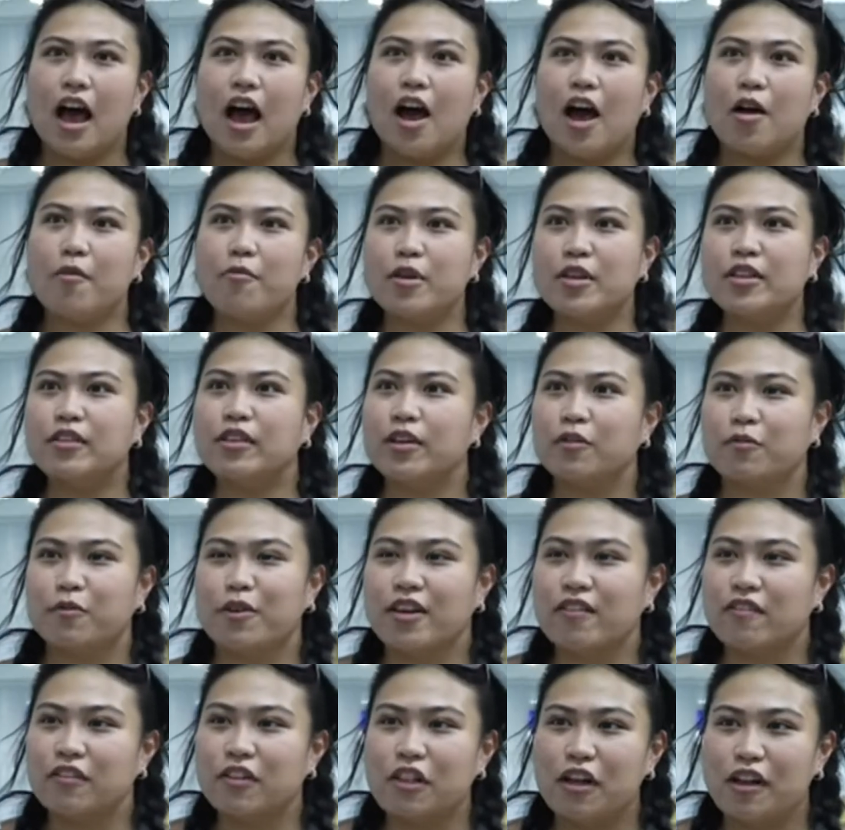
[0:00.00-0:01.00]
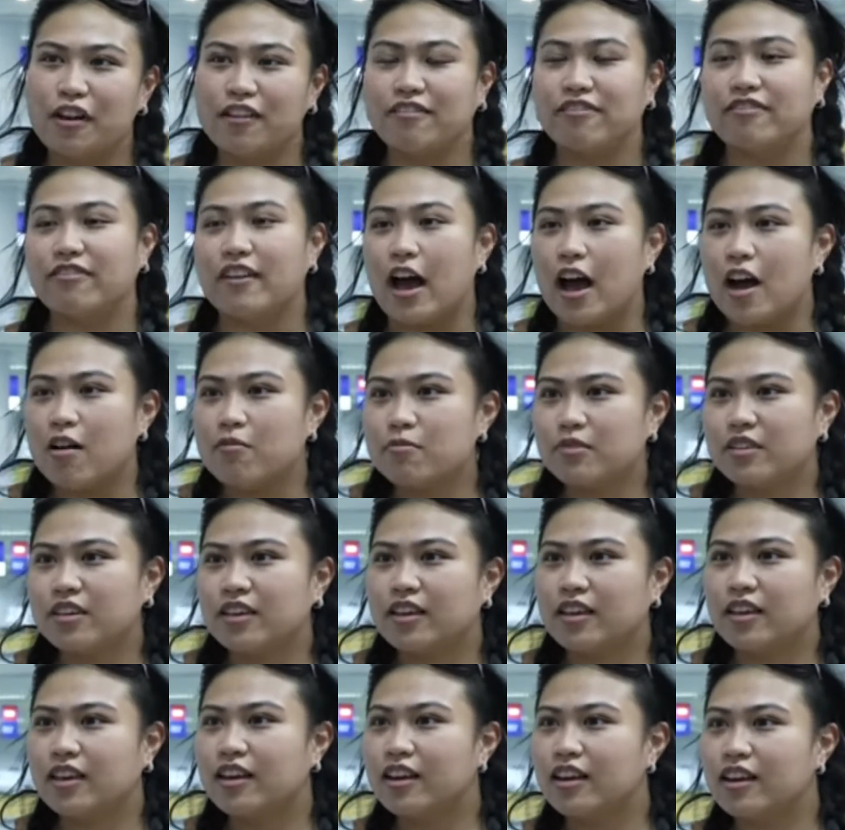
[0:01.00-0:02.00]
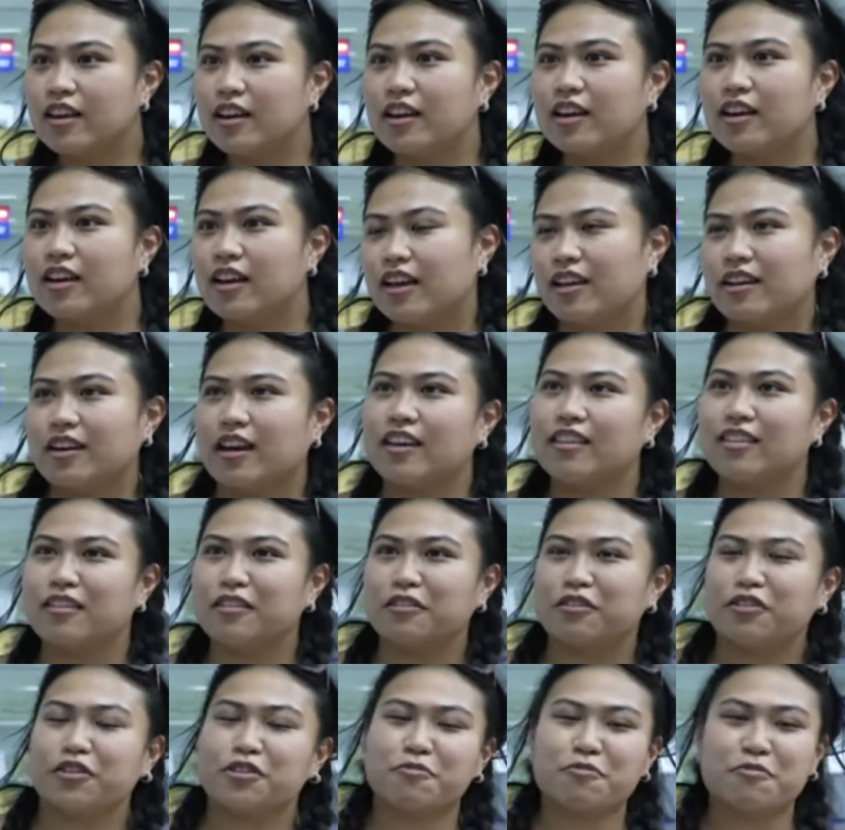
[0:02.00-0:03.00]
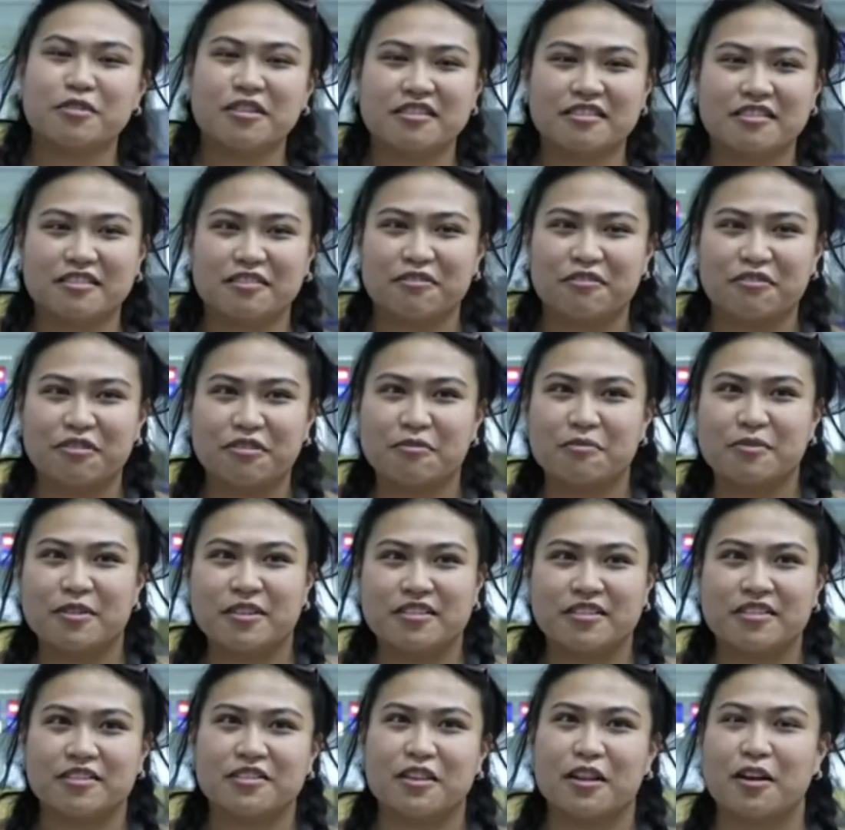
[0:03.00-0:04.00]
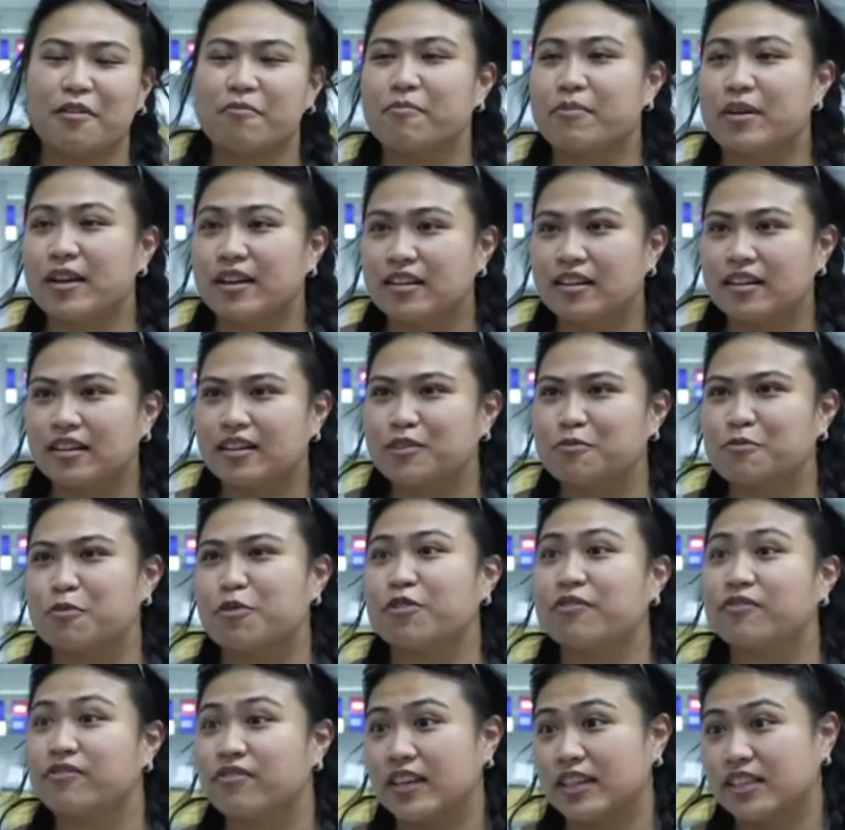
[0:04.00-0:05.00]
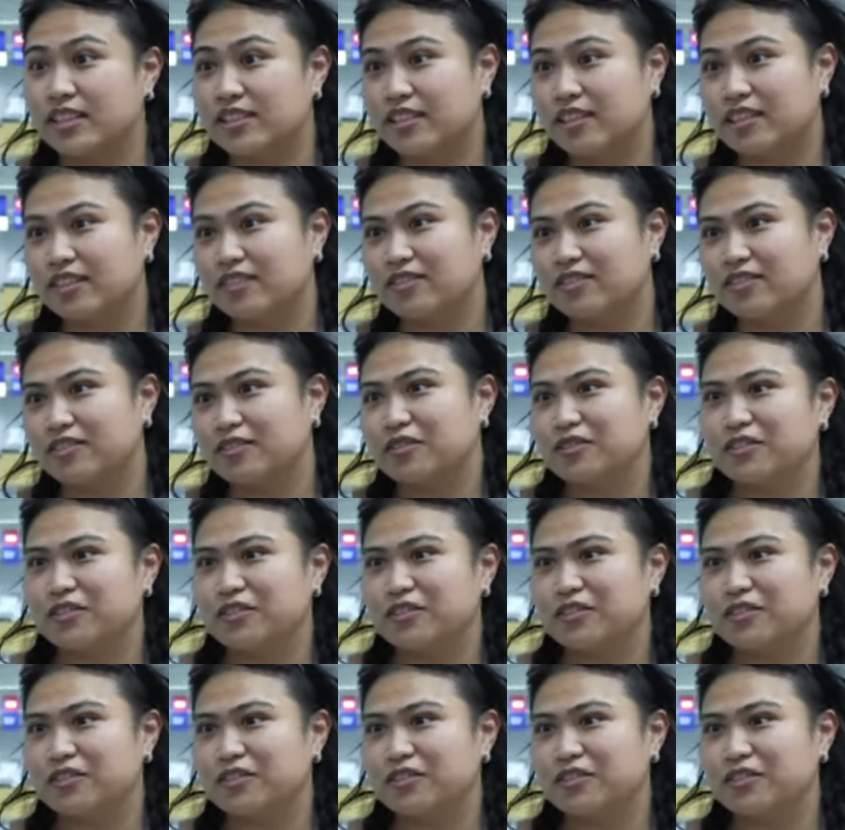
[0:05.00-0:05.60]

I mean, like, we have a lot of family here, and I think Christmas in the Philippines is a lot better. It's more festive.